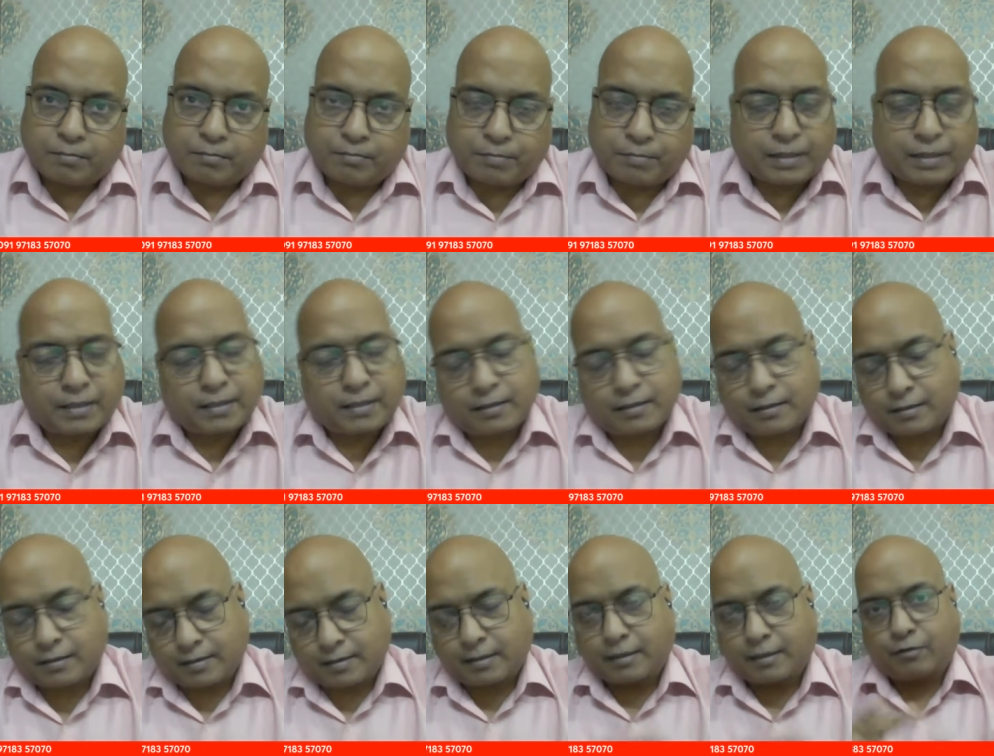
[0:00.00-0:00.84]
पर
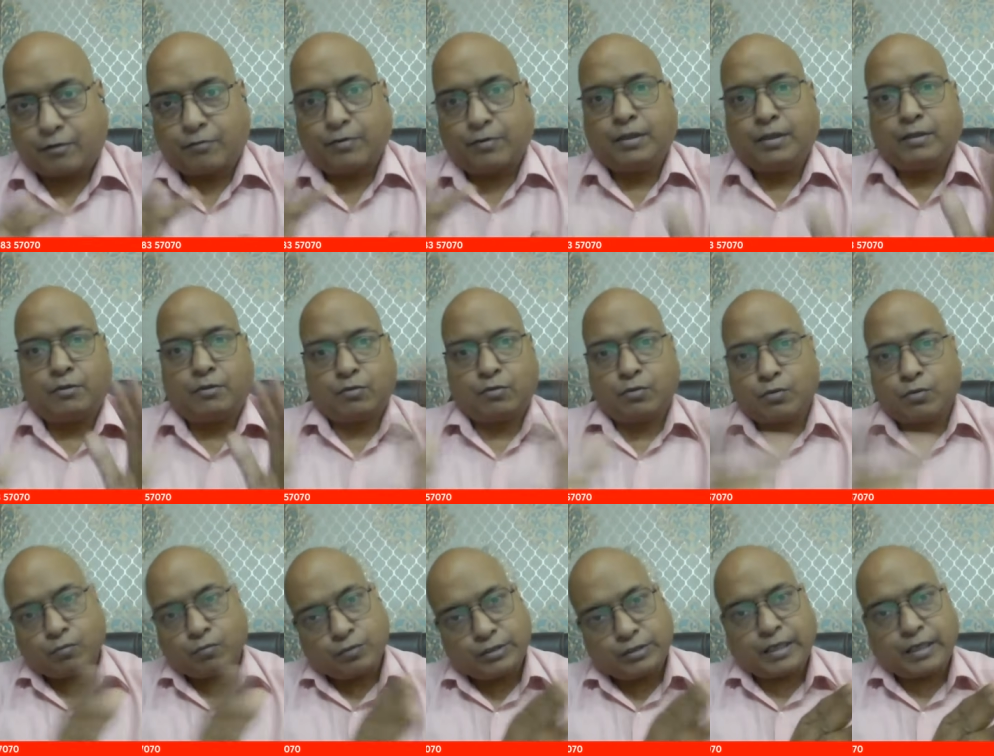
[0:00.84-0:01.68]
कंट्री तो
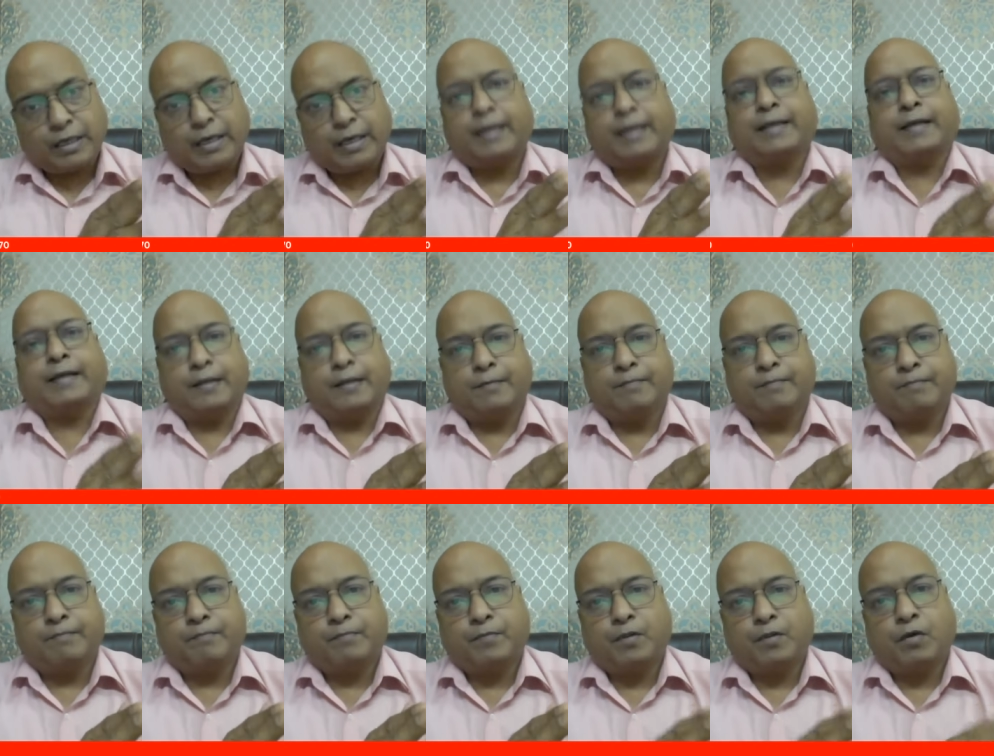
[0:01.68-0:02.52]
ये आएगा
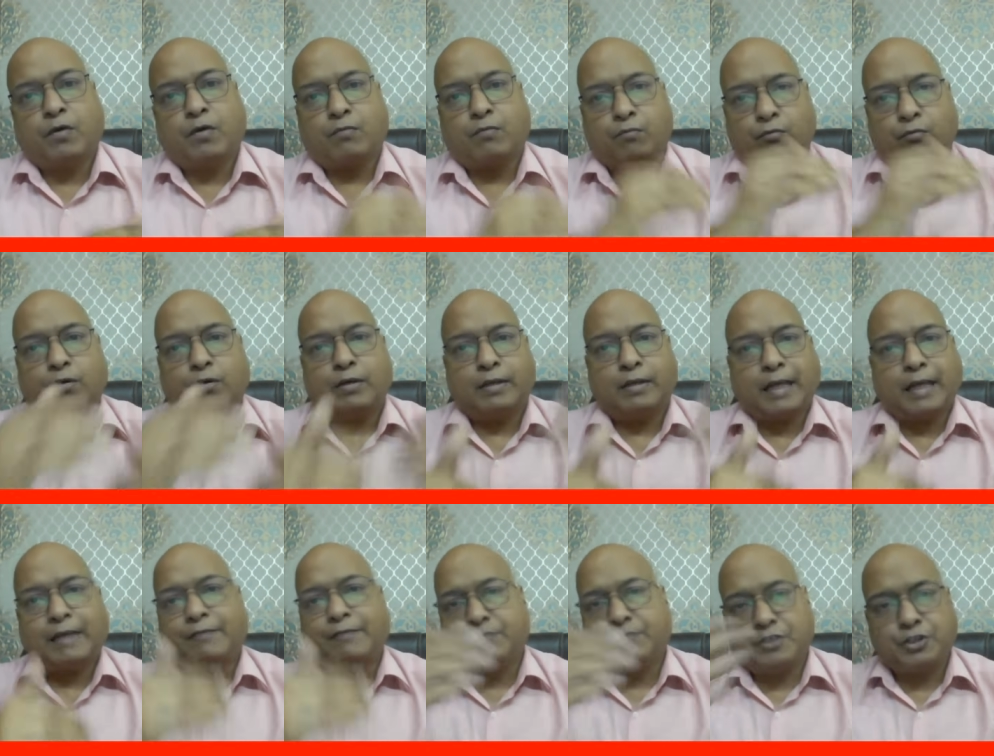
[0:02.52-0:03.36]
और वो
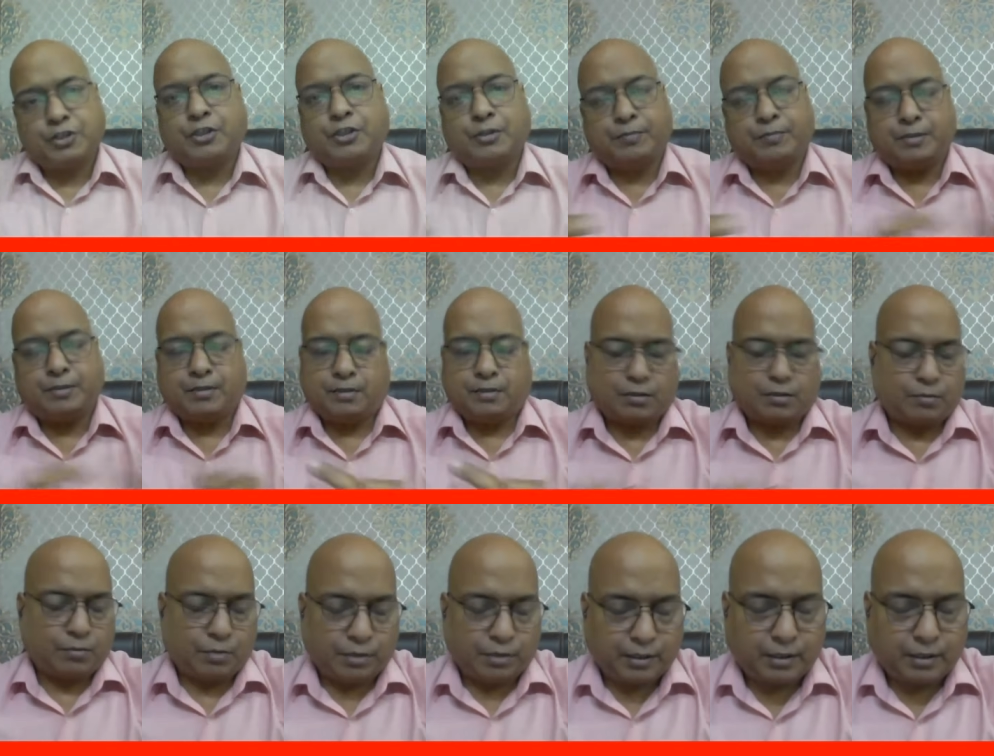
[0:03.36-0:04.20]
लाइव जीडीपी जिसको
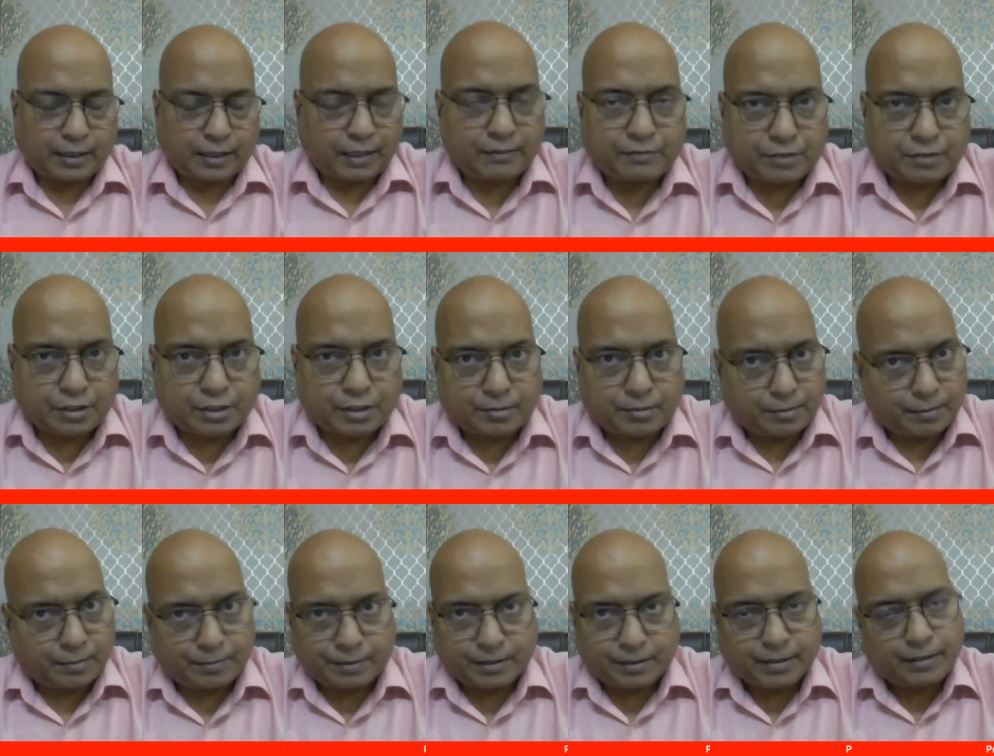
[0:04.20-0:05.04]
बोलते हैं लाइव जीडीपी
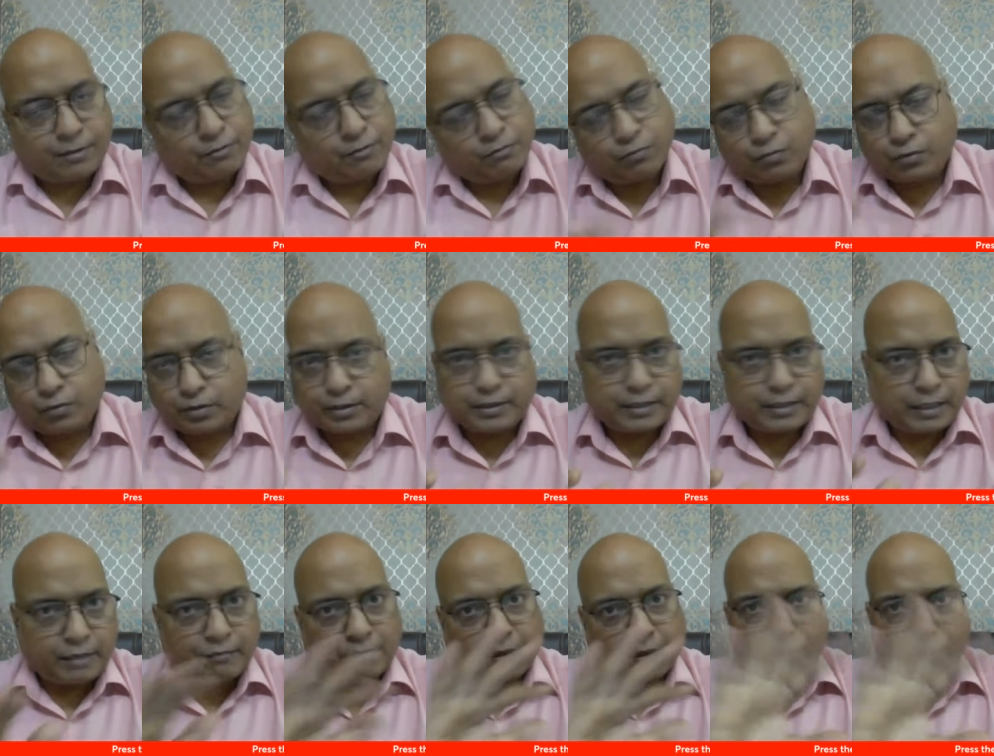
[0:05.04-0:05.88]
पर कंट्री वो
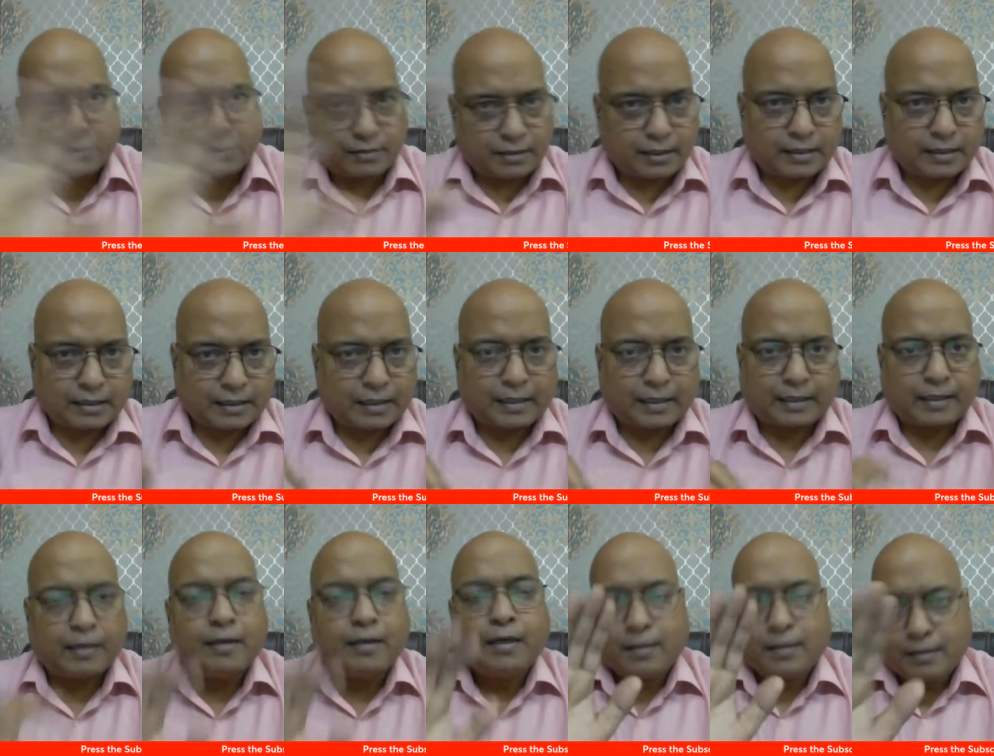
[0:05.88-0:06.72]
यही वाला चैनल
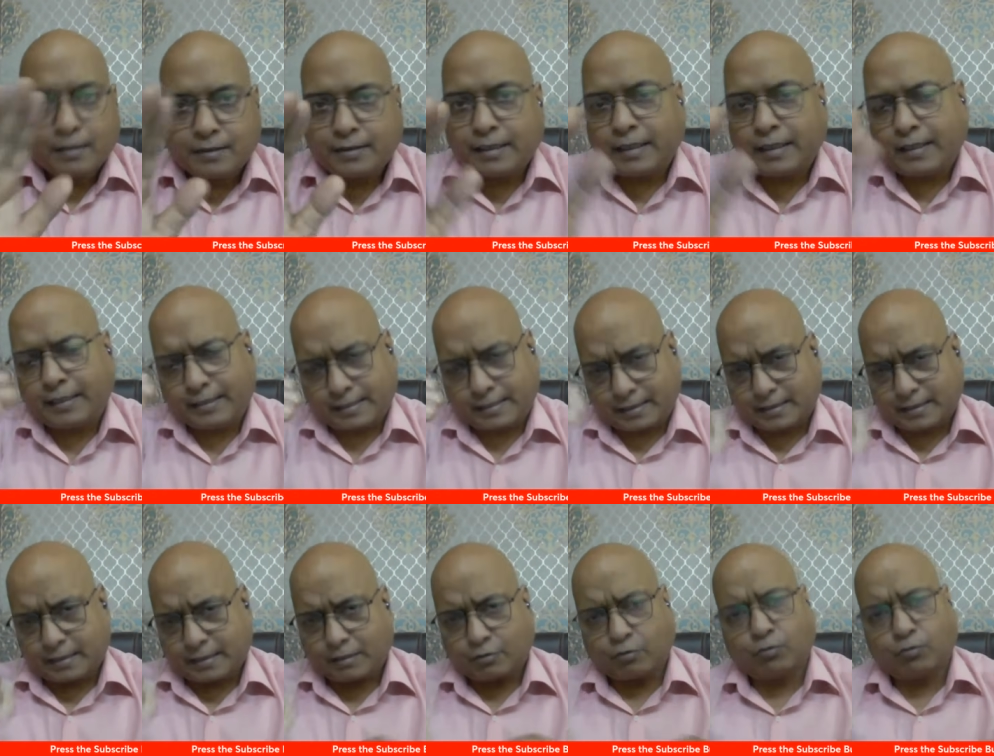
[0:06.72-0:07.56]
आएगा ये नहीं इसके
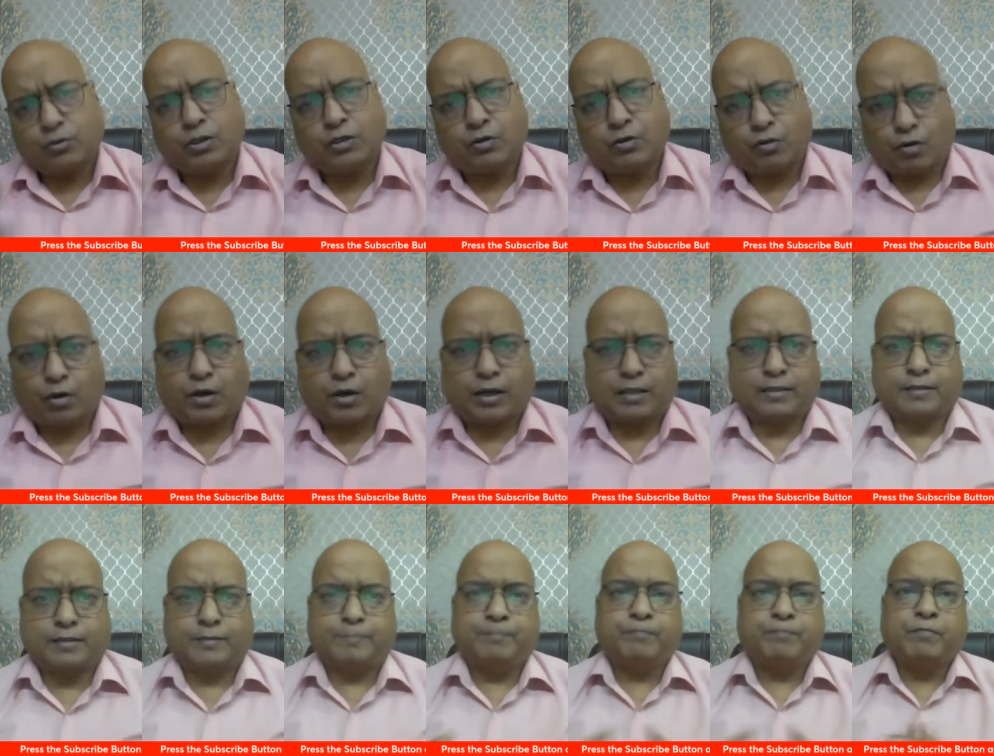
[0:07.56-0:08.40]
साथ दो तीन और
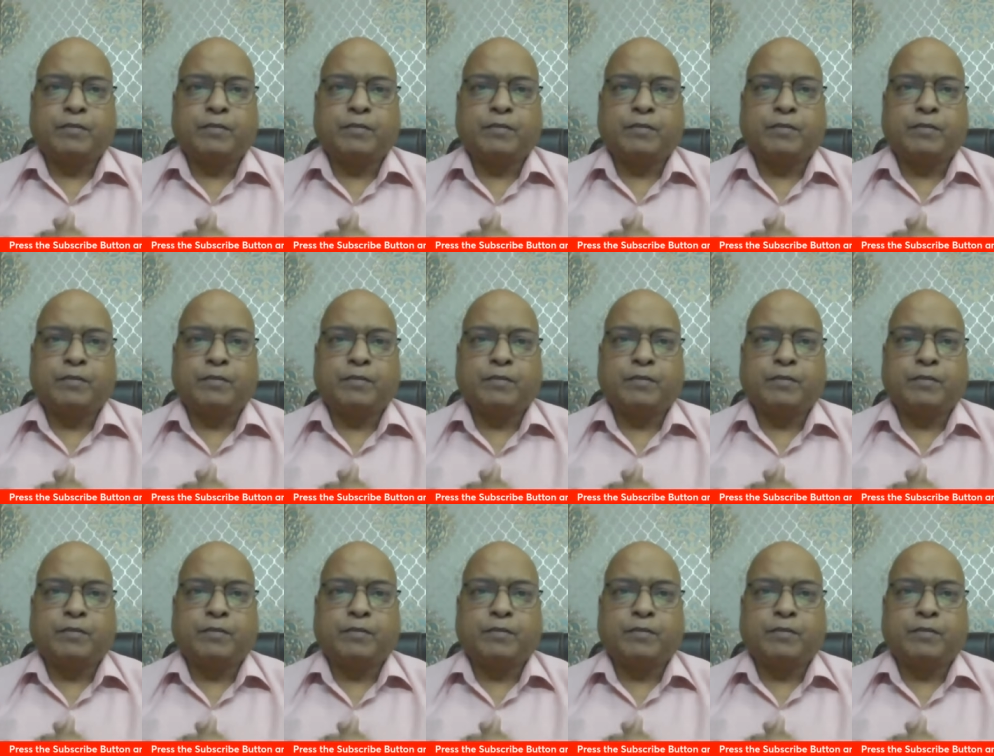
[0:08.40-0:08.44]
आते हैं